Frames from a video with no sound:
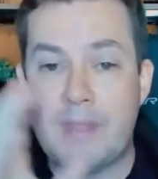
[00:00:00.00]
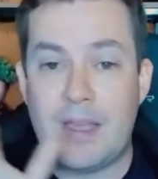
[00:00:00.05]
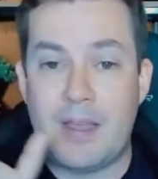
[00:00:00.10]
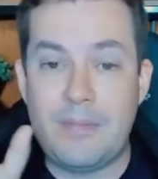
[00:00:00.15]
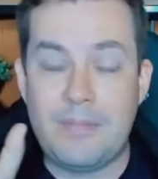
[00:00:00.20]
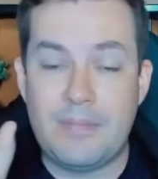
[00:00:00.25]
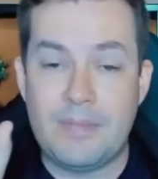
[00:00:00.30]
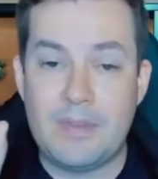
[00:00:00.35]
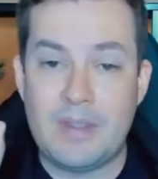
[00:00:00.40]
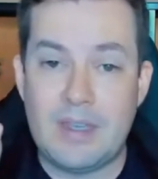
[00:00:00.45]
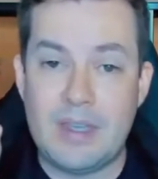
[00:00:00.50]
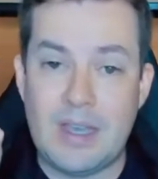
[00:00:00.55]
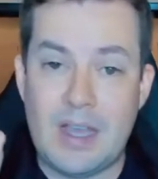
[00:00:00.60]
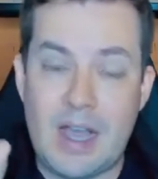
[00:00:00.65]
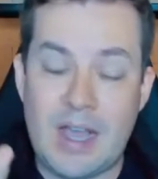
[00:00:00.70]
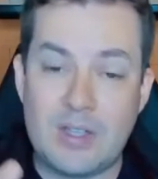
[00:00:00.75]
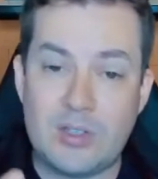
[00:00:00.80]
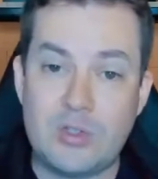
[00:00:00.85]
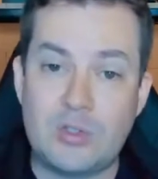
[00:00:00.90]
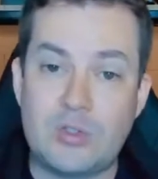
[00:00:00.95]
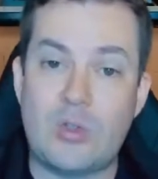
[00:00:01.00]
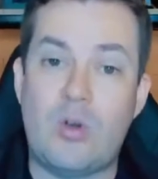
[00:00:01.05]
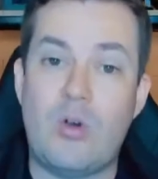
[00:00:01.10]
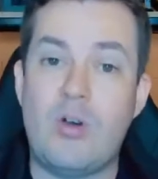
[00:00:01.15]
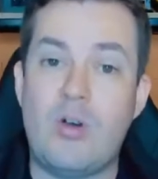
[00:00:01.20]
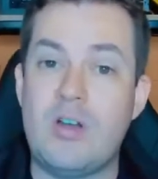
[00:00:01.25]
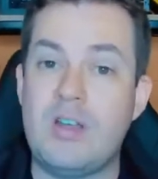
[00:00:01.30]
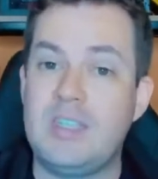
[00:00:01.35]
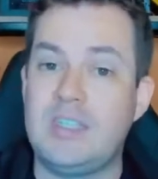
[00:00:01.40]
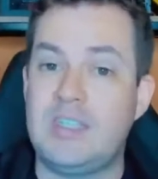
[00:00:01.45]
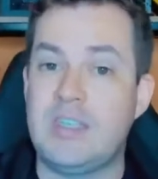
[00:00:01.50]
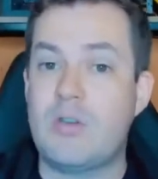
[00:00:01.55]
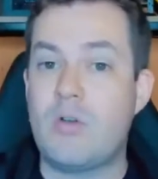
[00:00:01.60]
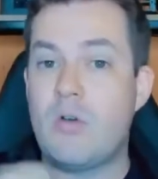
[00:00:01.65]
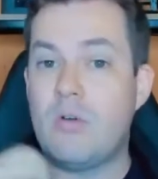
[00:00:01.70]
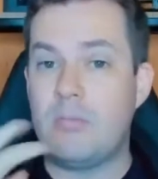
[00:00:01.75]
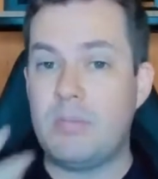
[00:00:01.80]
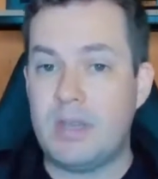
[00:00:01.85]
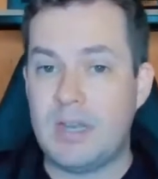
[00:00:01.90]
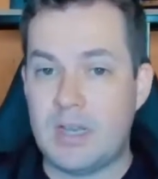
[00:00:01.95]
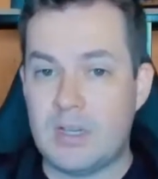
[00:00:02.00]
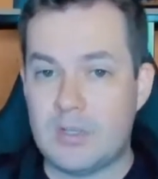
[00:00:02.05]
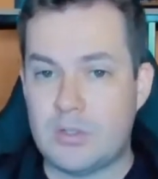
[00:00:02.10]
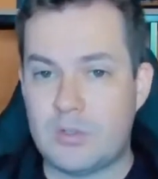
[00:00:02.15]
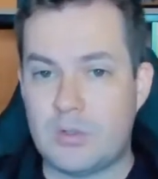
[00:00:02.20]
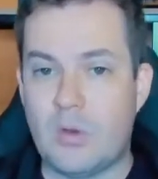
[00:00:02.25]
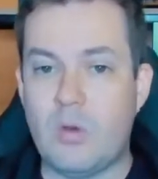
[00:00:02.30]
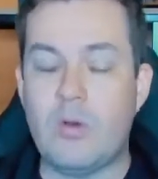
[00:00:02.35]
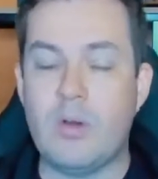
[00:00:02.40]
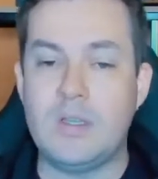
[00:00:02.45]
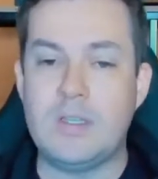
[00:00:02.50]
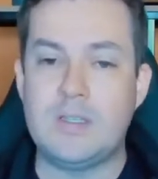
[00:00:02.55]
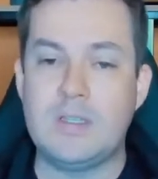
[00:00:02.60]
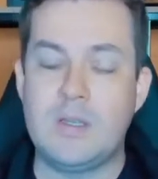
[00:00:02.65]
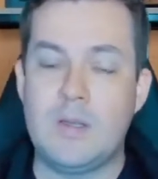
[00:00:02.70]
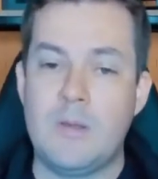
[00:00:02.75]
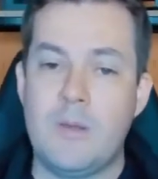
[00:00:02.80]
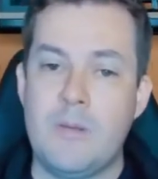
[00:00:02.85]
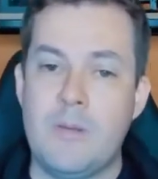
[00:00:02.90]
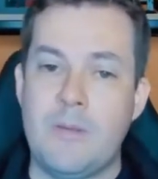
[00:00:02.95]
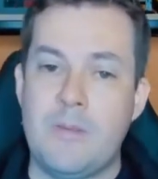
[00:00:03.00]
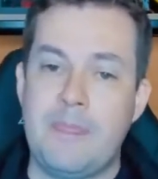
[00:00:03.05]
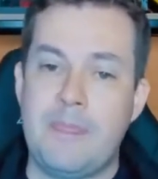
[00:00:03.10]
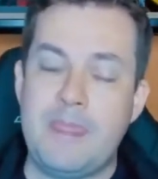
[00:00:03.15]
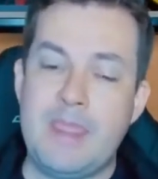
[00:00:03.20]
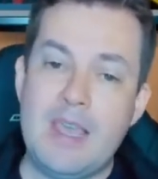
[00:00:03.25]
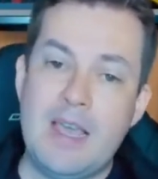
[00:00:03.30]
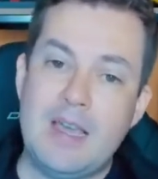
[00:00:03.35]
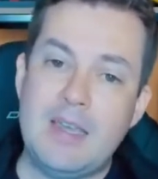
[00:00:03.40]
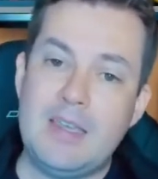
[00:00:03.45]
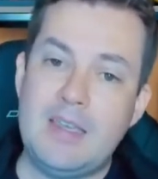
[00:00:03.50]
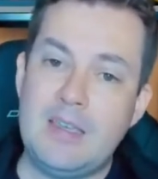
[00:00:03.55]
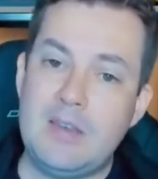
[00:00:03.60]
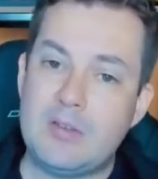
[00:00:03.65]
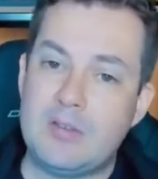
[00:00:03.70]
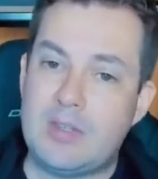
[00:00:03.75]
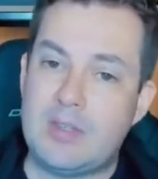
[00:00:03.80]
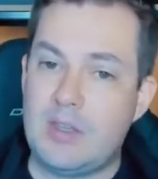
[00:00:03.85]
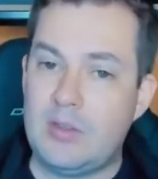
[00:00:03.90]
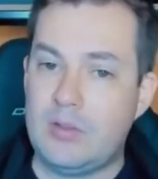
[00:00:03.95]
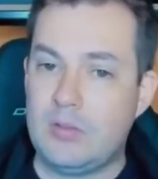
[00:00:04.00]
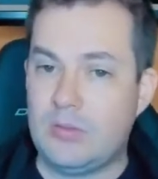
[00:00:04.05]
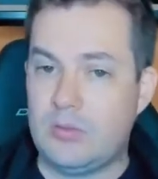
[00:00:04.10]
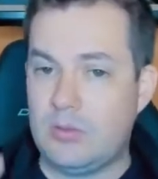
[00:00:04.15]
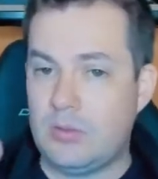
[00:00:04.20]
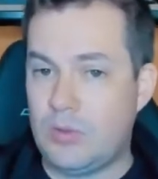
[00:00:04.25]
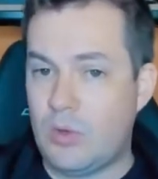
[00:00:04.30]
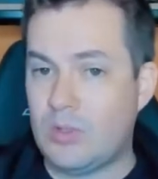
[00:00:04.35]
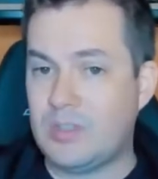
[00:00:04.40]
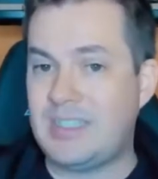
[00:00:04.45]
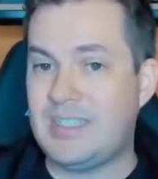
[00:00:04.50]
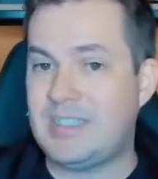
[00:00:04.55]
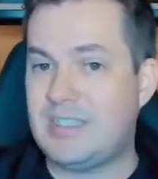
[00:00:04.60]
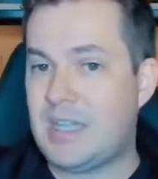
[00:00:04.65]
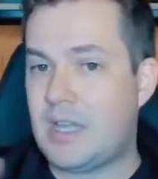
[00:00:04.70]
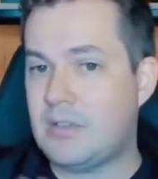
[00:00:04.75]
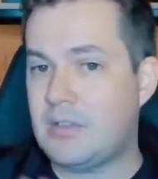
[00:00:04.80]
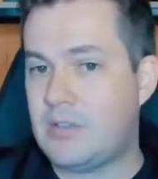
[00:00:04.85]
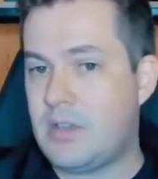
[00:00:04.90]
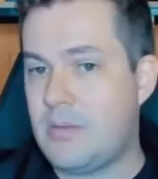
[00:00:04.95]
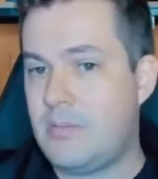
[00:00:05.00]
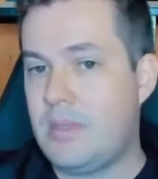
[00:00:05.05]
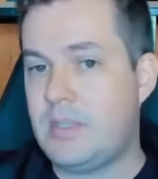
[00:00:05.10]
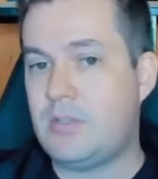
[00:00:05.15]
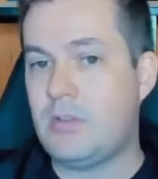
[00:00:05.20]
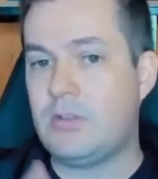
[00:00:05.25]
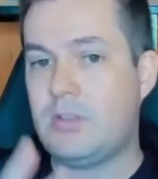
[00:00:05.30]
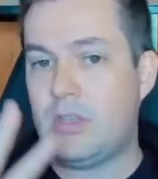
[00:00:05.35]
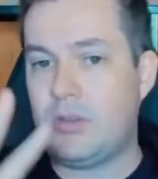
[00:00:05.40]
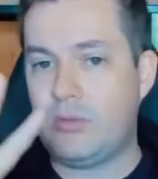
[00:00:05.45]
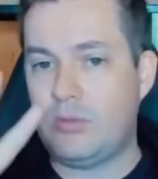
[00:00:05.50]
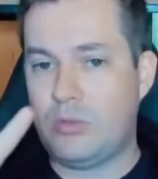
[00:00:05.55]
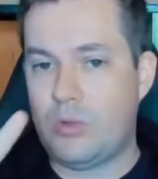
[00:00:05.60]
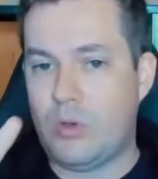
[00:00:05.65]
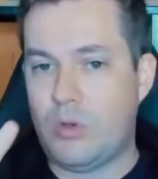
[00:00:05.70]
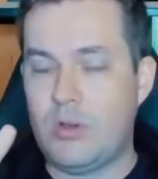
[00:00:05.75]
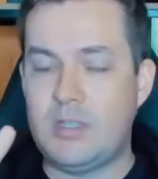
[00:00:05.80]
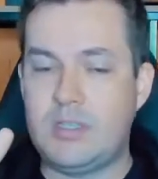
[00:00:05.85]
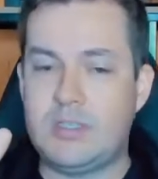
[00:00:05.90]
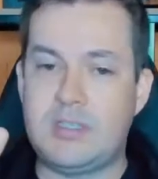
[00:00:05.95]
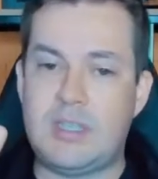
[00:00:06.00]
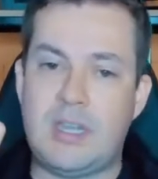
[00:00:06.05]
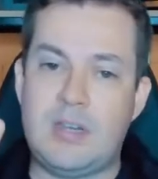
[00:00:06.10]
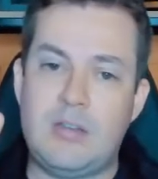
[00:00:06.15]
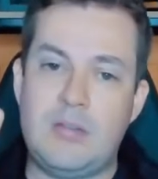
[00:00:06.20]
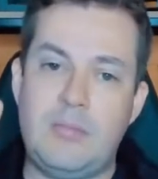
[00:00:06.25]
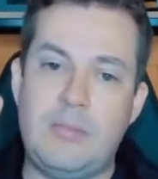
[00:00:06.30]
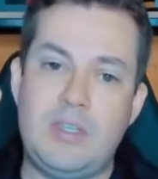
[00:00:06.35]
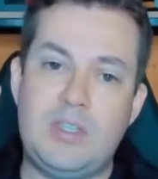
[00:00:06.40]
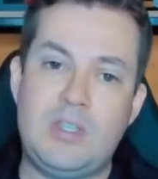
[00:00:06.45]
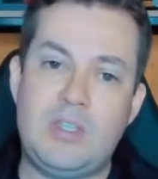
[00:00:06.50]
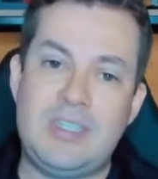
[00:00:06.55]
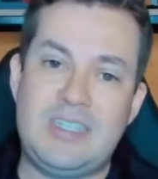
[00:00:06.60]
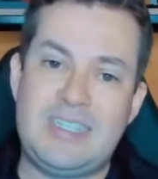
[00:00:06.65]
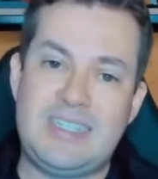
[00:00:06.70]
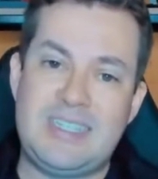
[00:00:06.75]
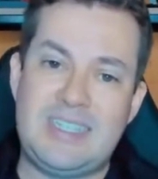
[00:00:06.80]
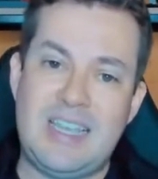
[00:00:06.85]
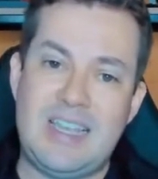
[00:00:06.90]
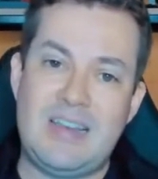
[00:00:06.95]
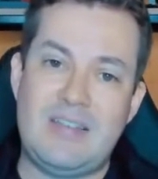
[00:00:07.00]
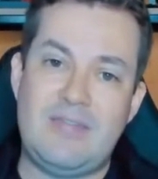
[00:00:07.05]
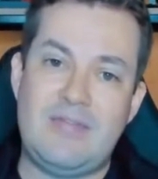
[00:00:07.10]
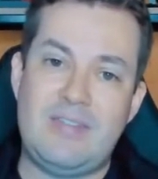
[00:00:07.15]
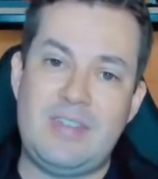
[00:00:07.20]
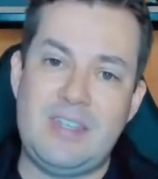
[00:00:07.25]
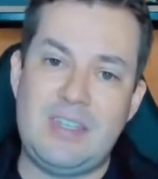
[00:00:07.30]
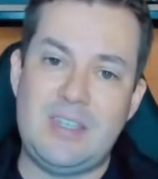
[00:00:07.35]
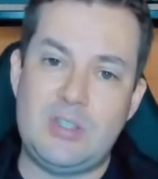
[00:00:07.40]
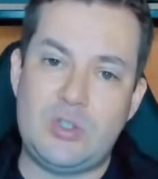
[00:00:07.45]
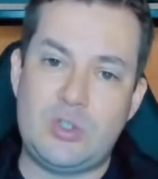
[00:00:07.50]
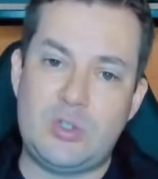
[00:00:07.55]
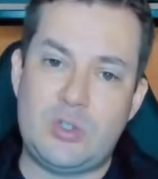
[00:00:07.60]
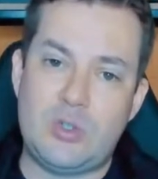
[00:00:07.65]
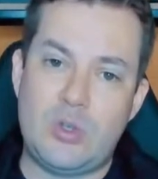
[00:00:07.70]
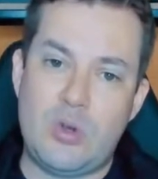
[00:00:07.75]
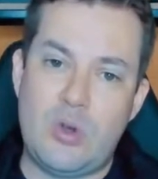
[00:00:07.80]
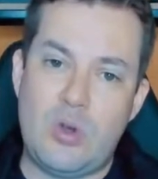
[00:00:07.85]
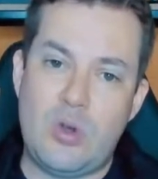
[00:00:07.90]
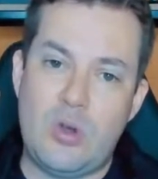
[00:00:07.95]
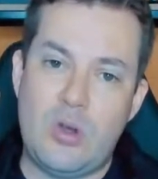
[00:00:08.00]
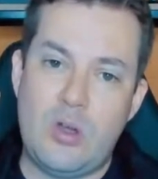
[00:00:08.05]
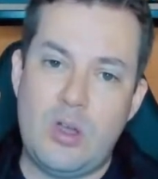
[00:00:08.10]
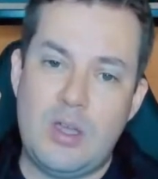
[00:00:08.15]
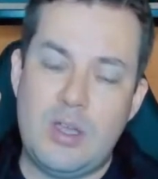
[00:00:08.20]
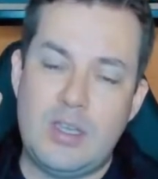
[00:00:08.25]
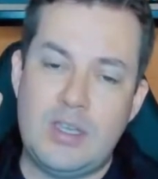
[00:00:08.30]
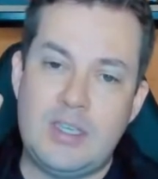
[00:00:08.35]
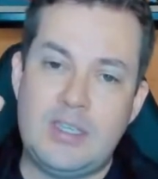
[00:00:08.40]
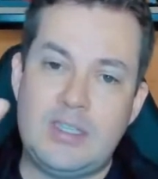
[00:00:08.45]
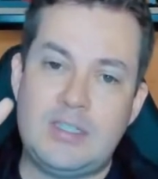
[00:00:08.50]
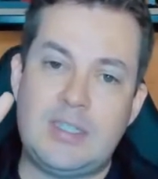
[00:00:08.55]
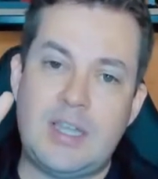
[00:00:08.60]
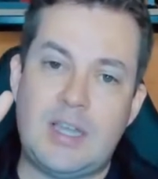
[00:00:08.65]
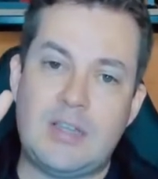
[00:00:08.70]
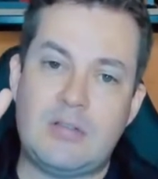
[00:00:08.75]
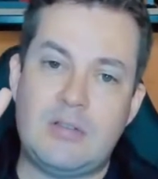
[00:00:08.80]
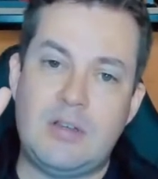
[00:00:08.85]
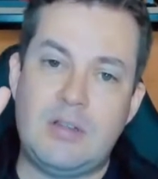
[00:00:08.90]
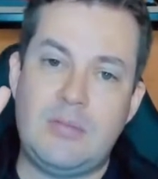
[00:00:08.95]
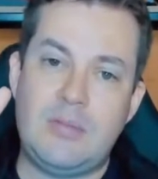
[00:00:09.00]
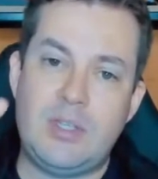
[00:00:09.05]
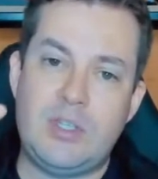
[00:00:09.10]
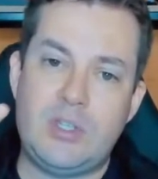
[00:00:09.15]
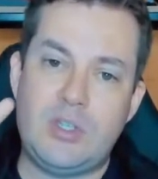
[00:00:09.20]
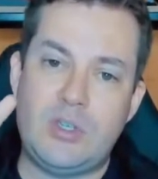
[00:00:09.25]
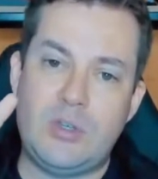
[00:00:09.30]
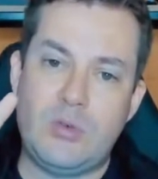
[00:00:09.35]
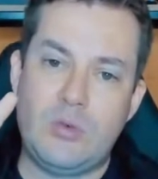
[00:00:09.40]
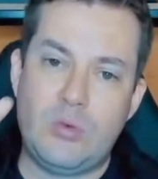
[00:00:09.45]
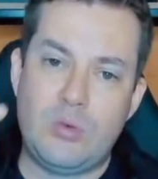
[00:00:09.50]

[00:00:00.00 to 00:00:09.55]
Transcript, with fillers: tá? É, ações e combinações. E aí eu tenho nos estados limites eu tenho dois: estado limite de serviço e estado limite